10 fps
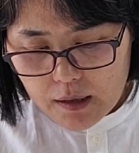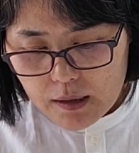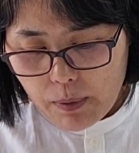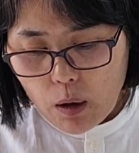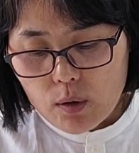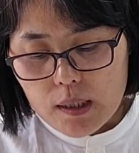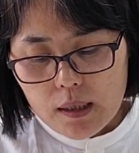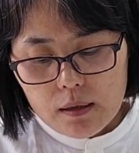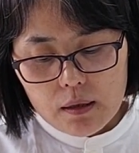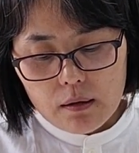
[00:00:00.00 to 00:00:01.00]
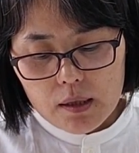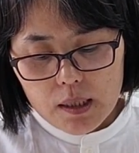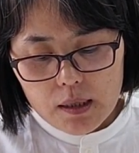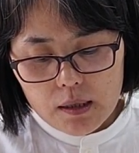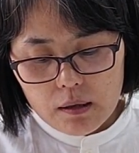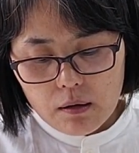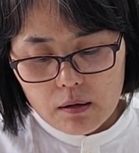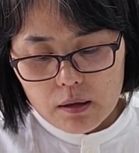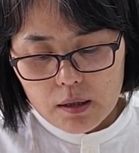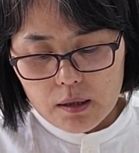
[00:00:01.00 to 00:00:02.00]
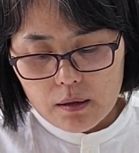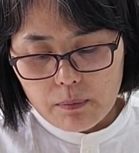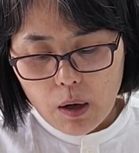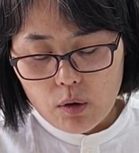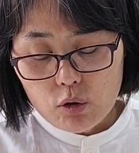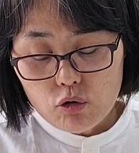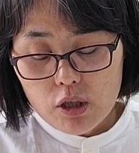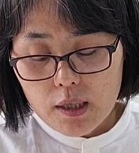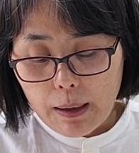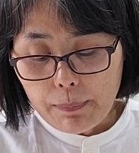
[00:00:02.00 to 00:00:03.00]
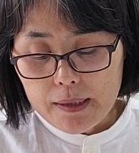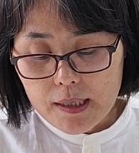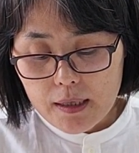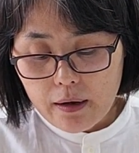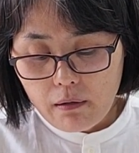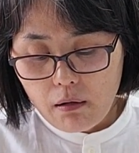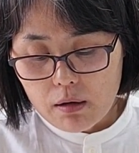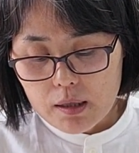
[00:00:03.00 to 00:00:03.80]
자, 바울이 쓴 서신서들은 바울이 눈이 나빴잖아요.